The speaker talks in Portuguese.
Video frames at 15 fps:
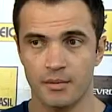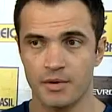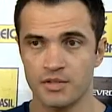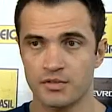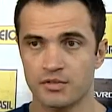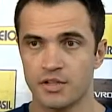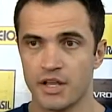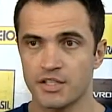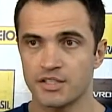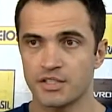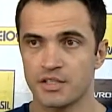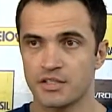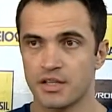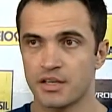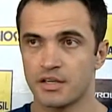Há mais uns 10
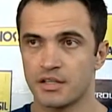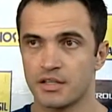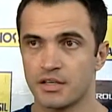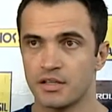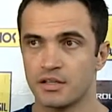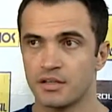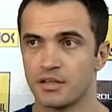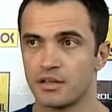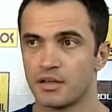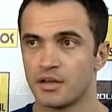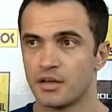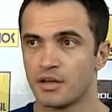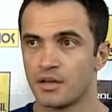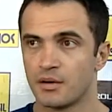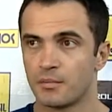dias ainda
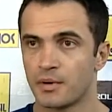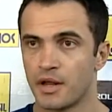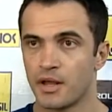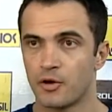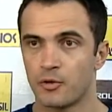para